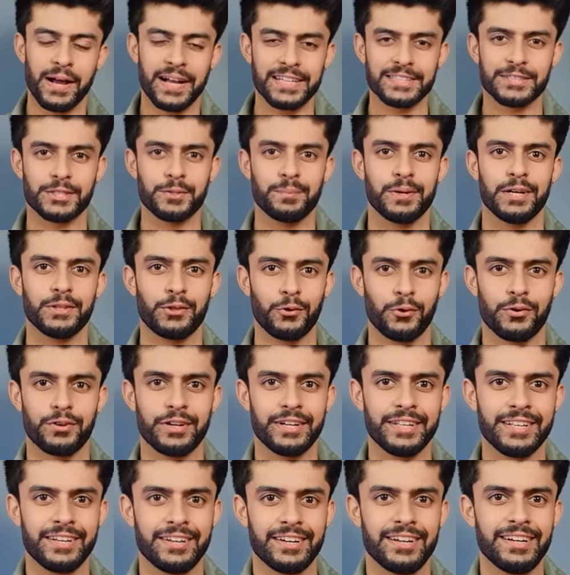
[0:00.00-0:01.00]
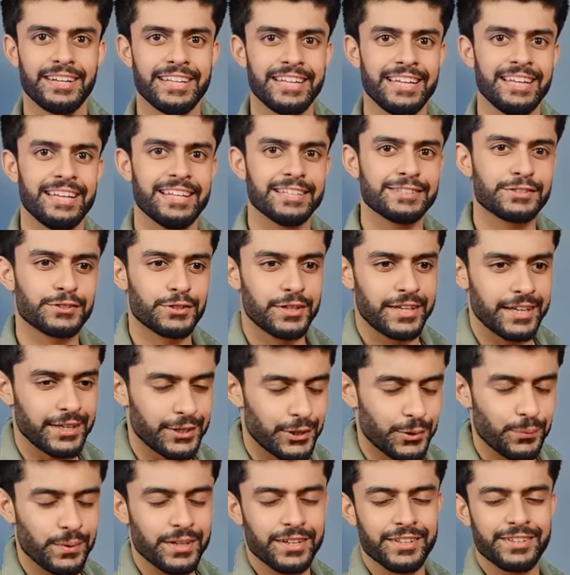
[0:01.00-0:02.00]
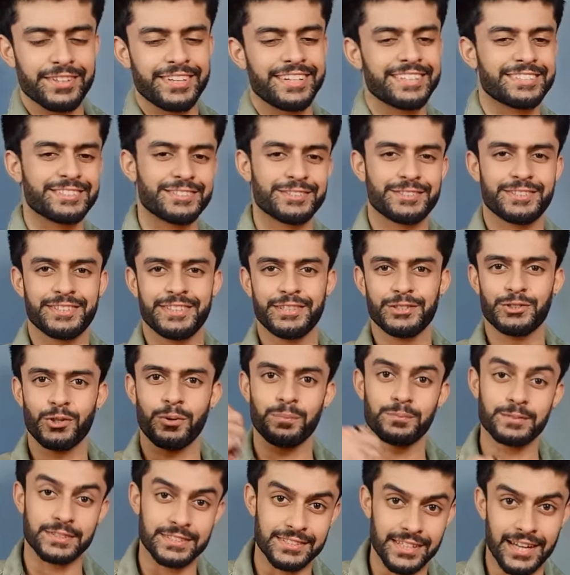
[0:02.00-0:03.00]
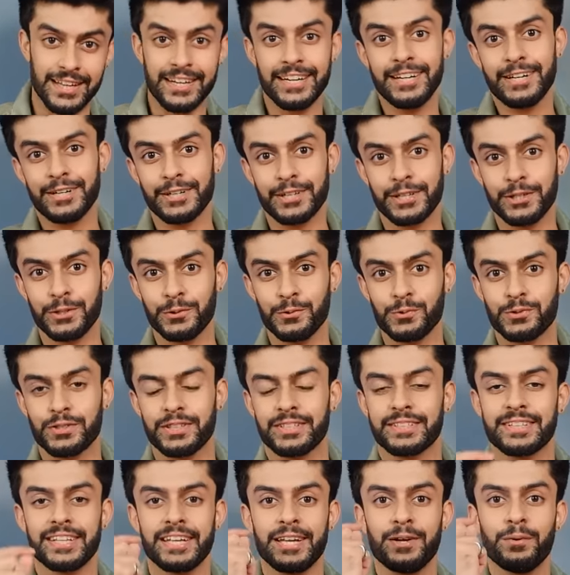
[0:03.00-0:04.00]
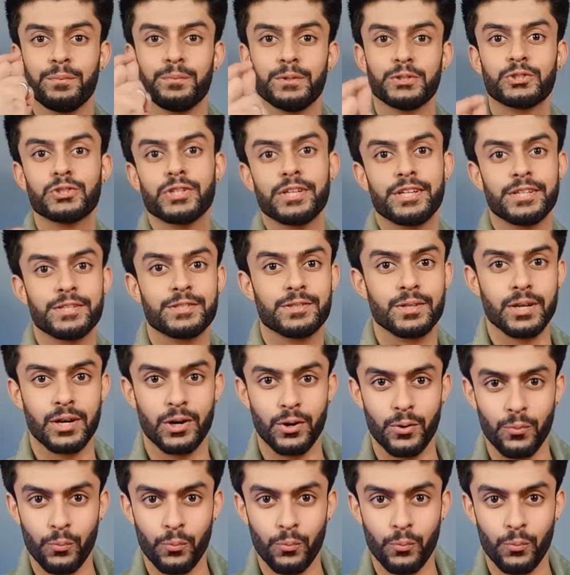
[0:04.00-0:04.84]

बैग्स की बात ऑलरेडी कर ली है लेट्स गेट टू अनदर एक्सेसरी जो हम सारे लड़के यूज़ करते हैं विच इज़ अ